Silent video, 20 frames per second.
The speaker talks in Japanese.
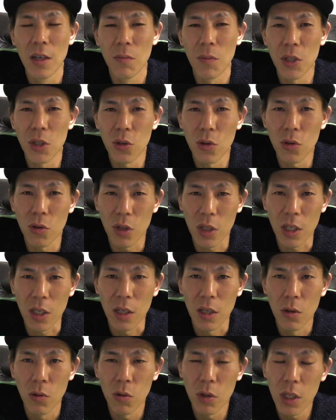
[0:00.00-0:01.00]
まあ、ちょっとね
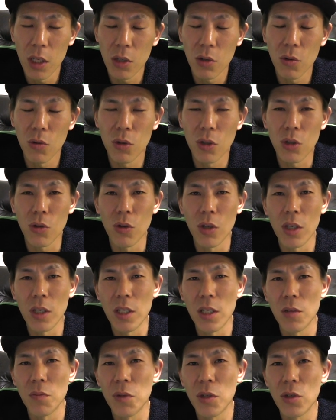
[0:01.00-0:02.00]
ホテルの方に問い合わ
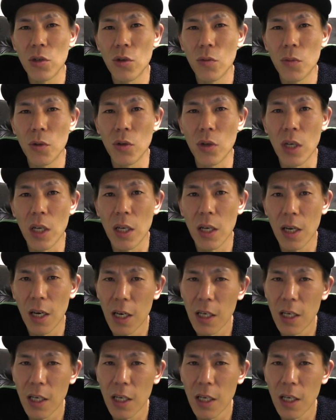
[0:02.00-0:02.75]
せてみるのも、えー、